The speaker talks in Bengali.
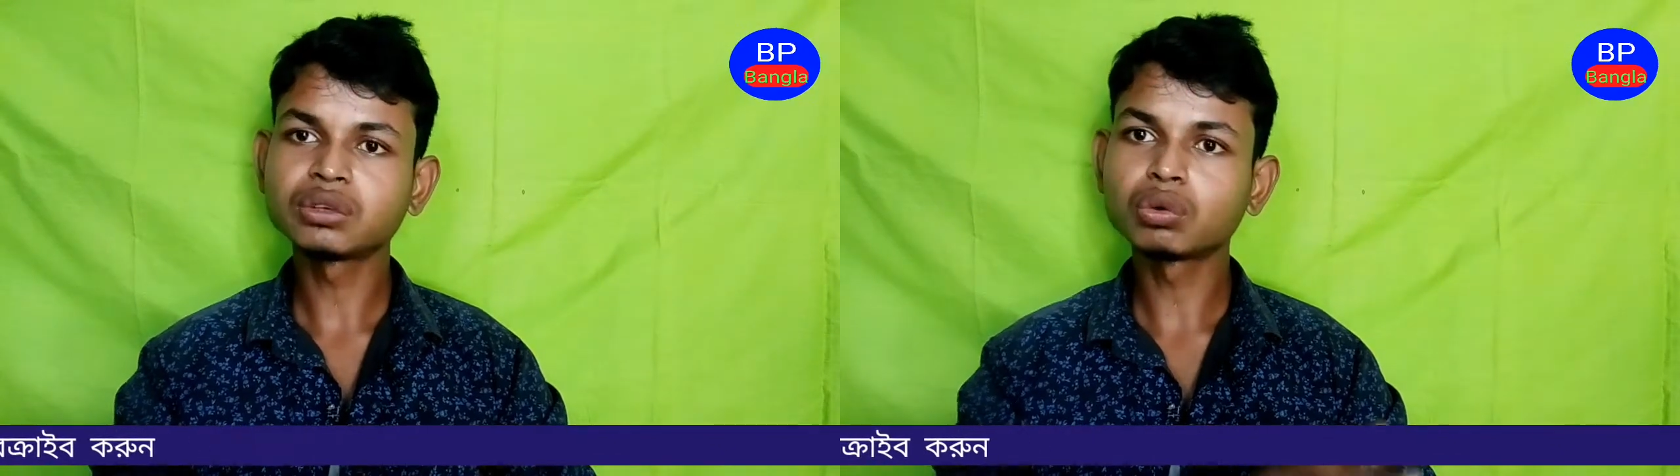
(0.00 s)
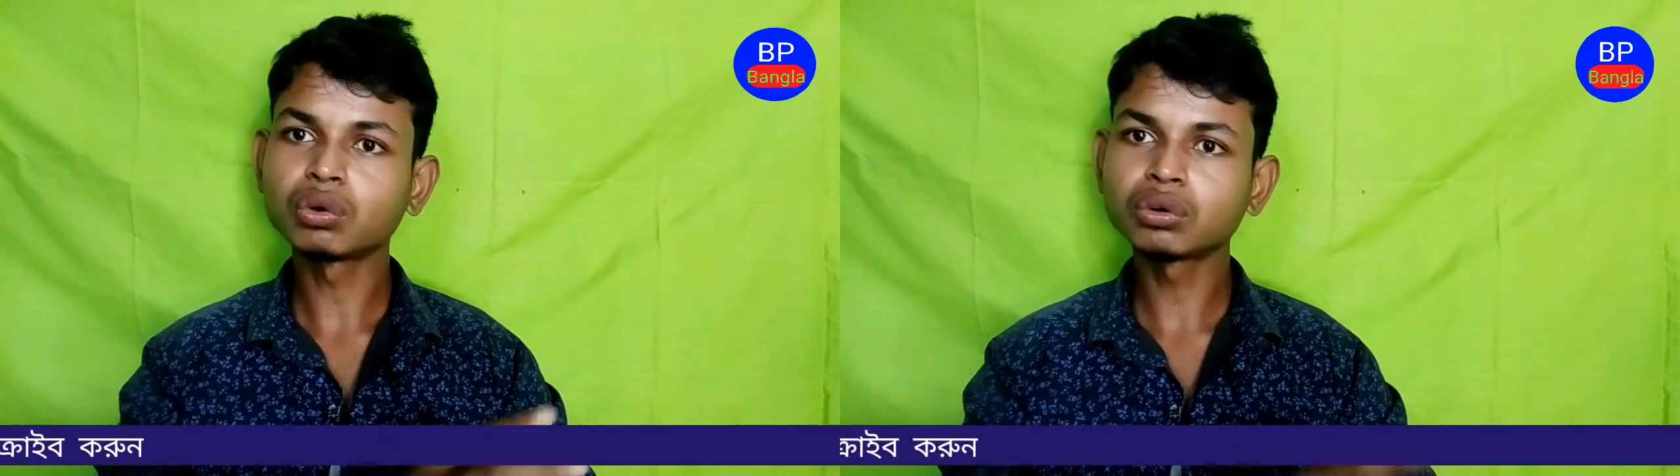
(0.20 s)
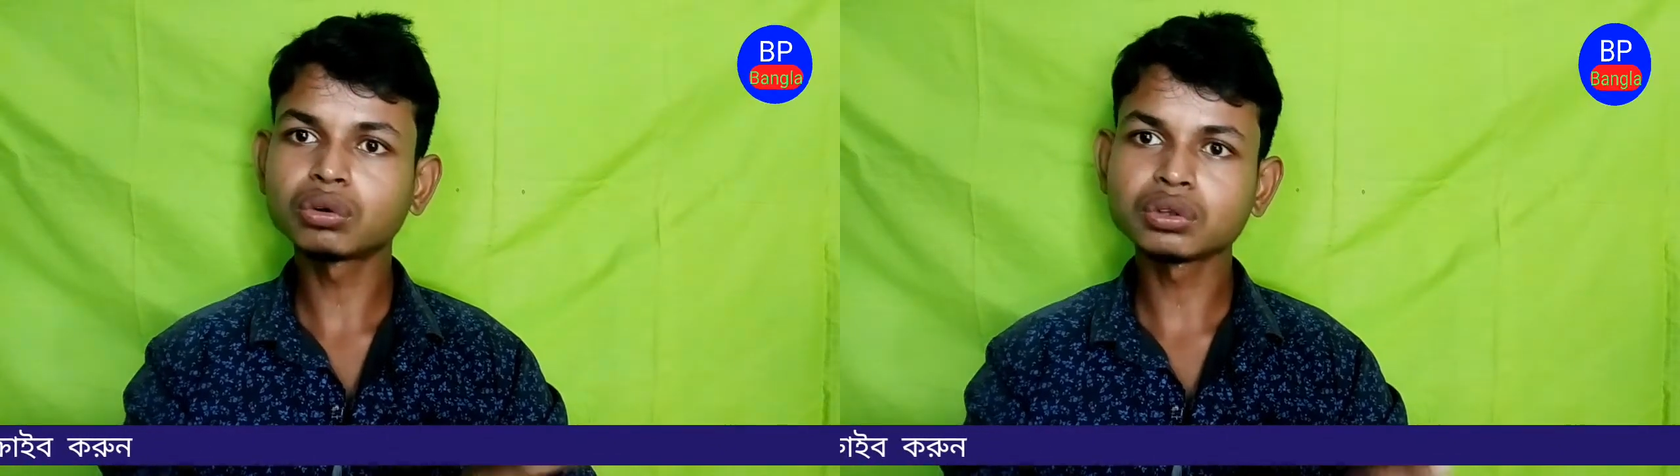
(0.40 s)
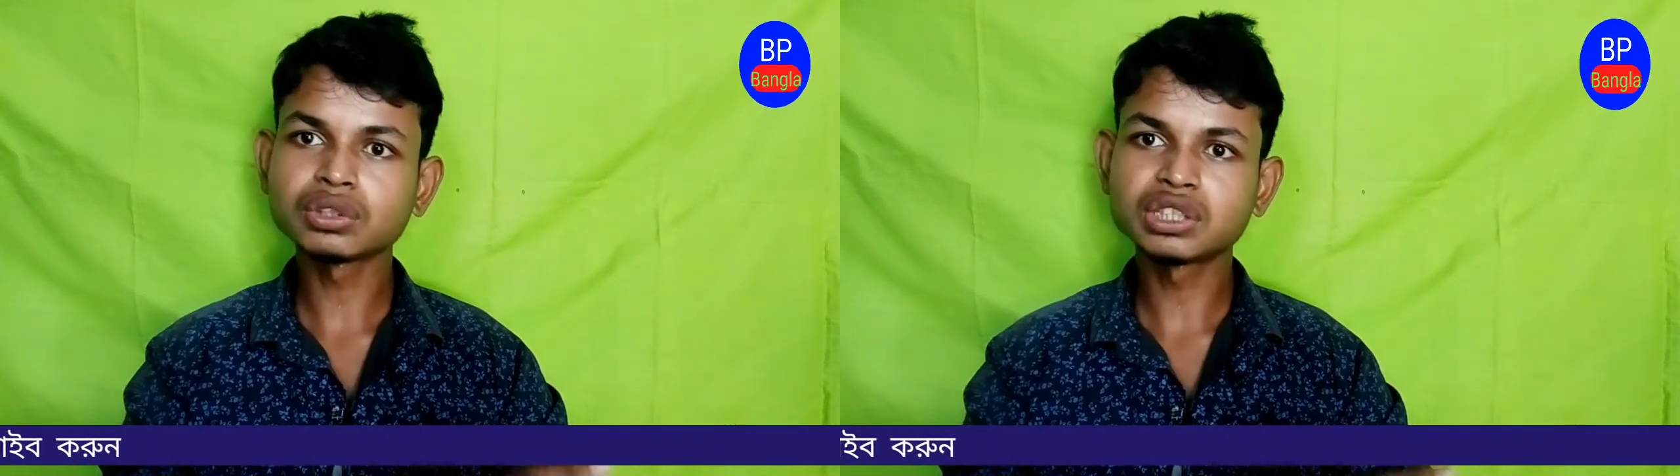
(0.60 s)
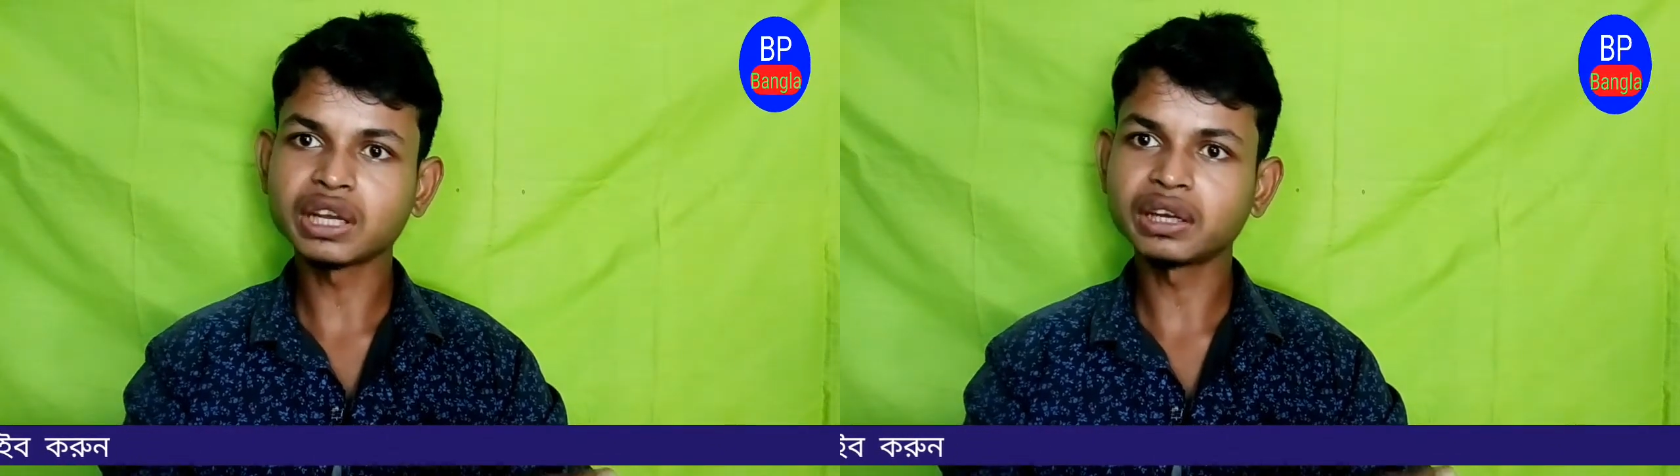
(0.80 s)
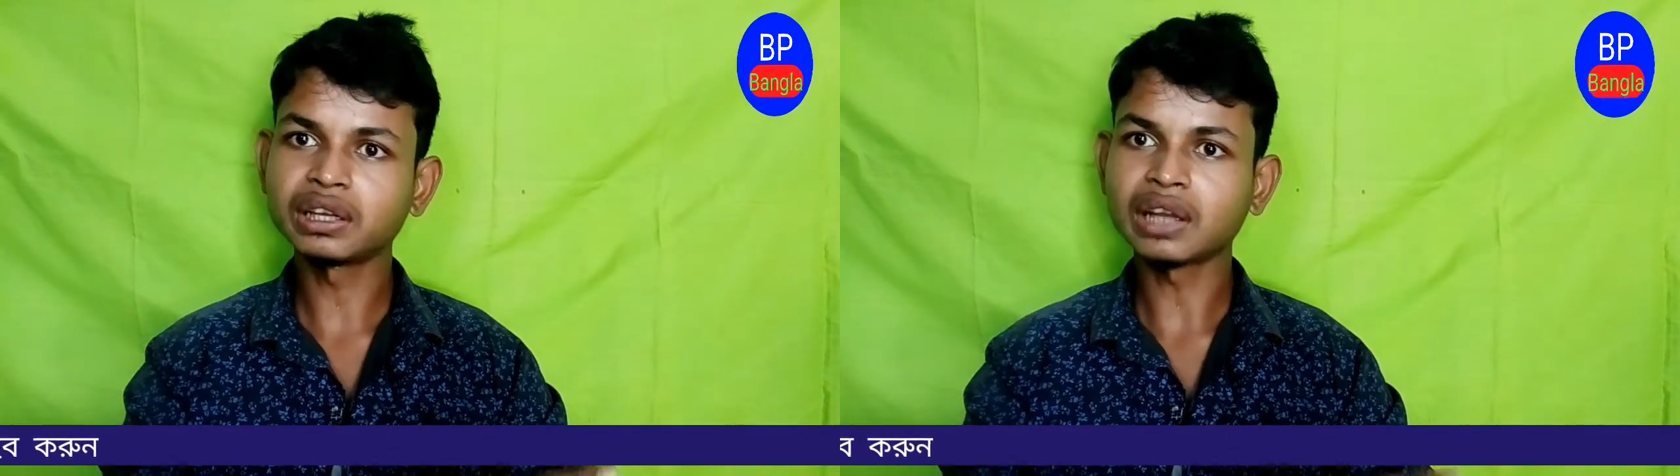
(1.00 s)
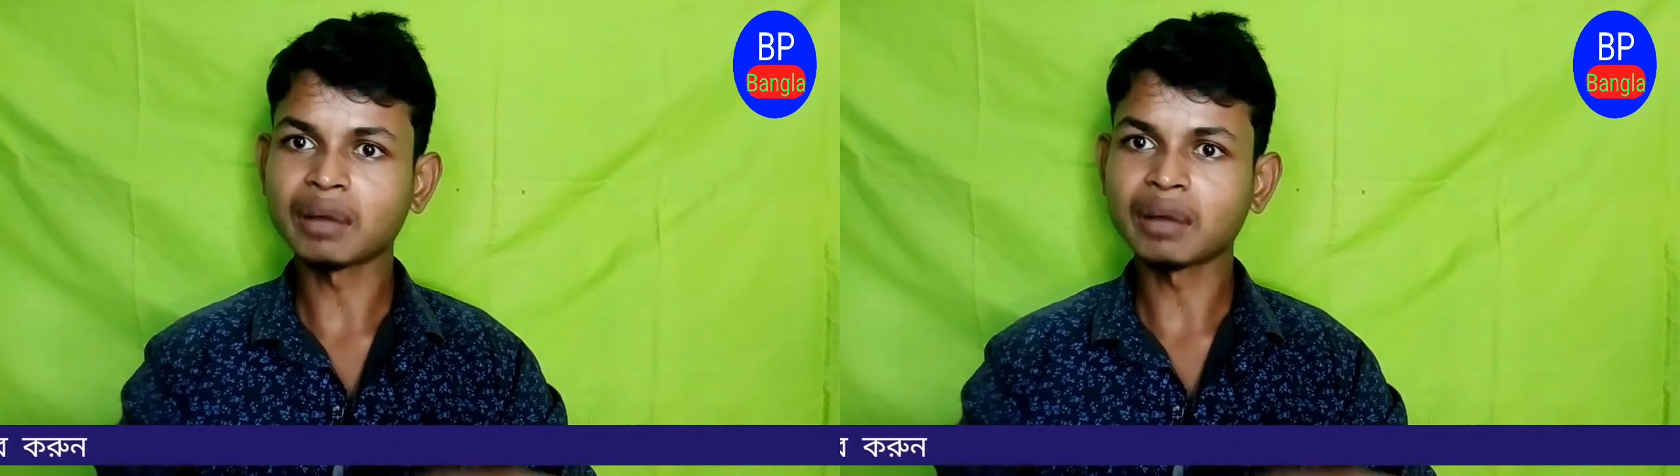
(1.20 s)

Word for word: কোন কোন চ্যানেল